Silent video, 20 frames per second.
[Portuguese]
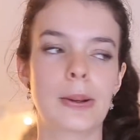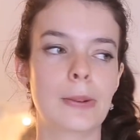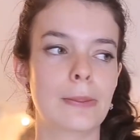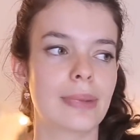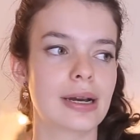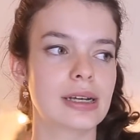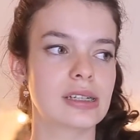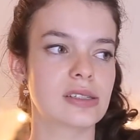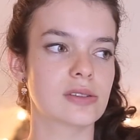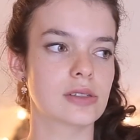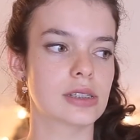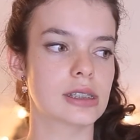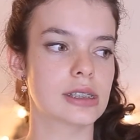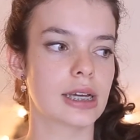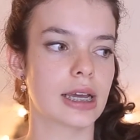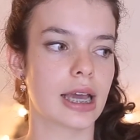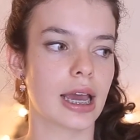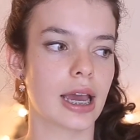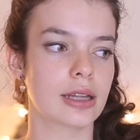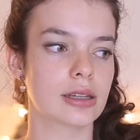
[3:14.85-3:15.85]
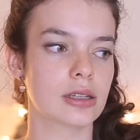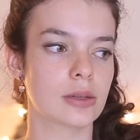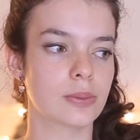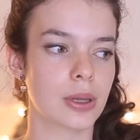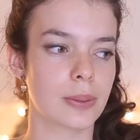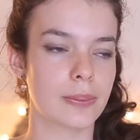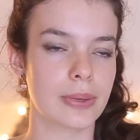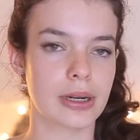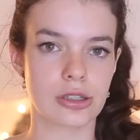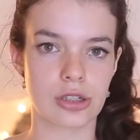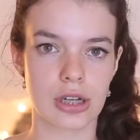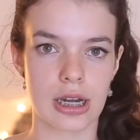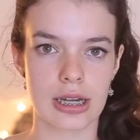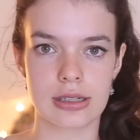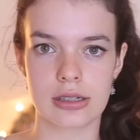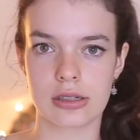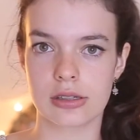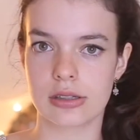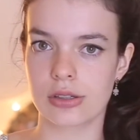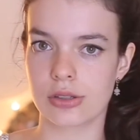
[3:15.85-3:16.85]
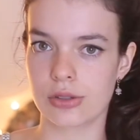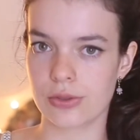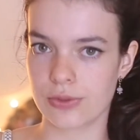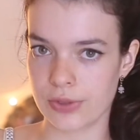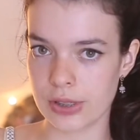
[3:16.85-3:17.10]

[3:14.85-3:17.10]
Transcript: mas você quer também praticar exercício